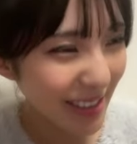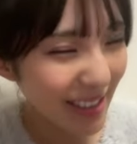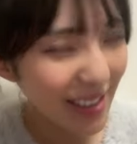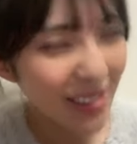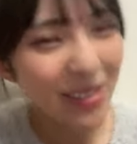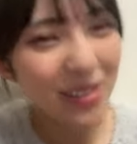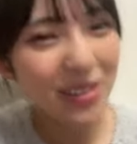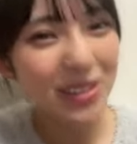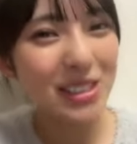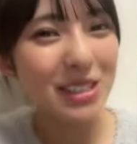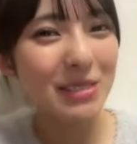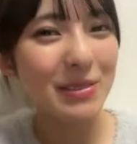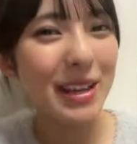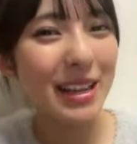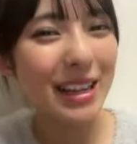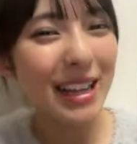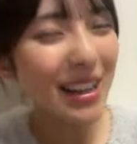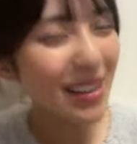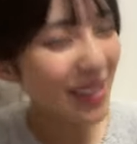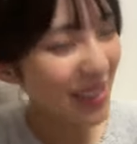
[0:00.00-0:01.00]
昨日紙
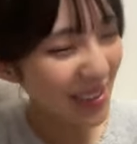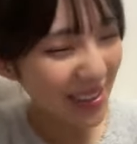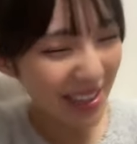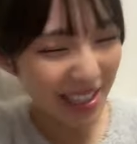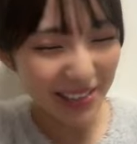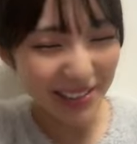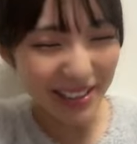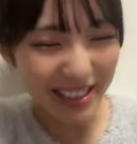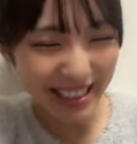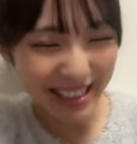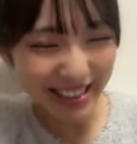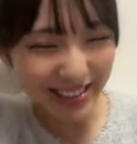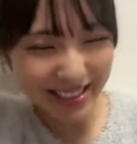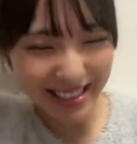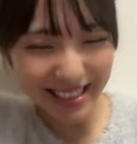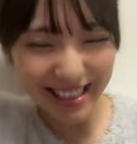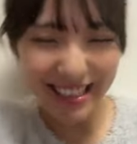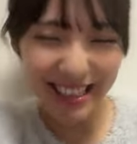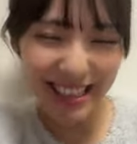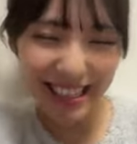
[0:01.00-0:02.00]
面がこの髪型を
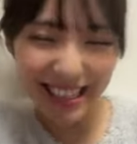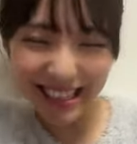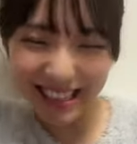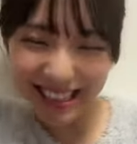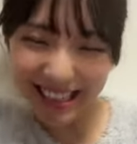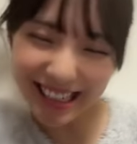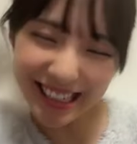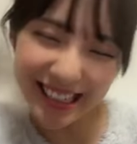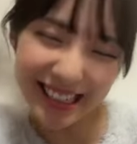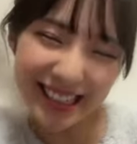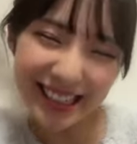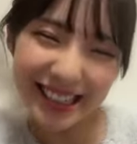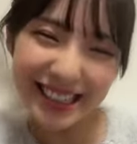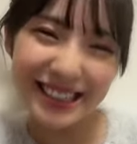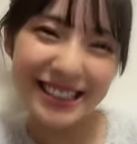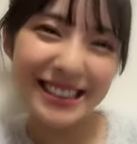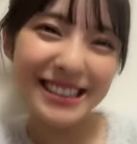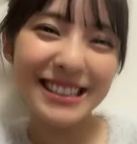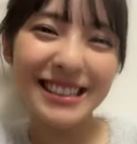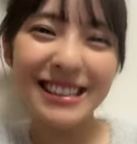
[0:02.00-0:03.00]
してたからで
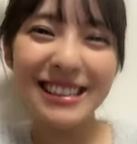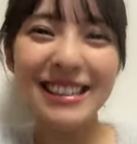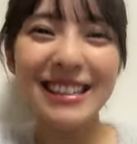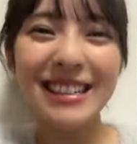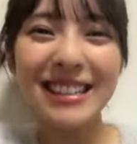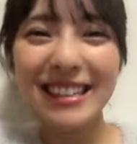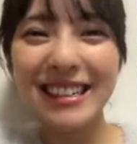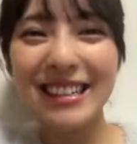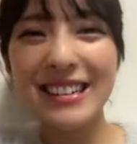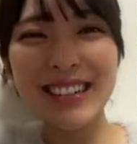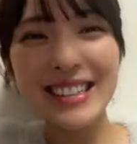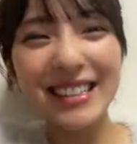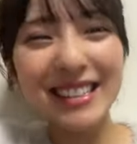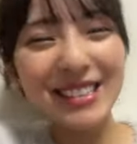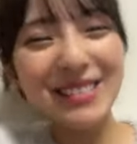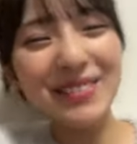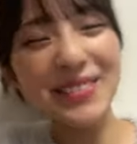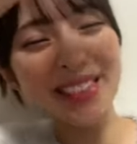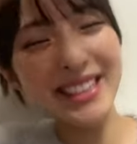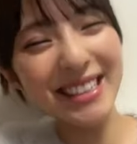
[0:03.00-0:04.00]
すおや
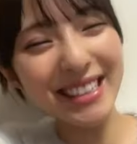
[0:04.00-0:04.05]
す